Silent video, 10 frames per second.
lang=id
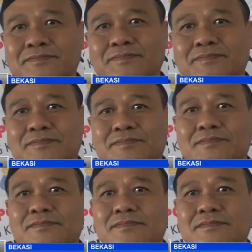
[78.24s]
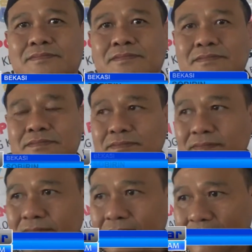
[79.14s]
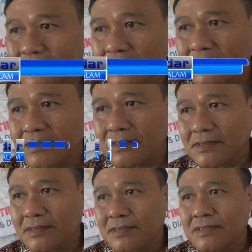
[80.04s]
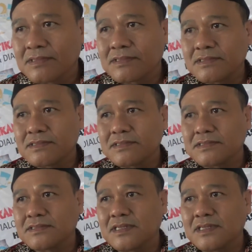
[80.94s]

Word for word: Kalau rangkaian acaranya sendiri seperti, seperti apa, Pak? Rangkaian acaranya?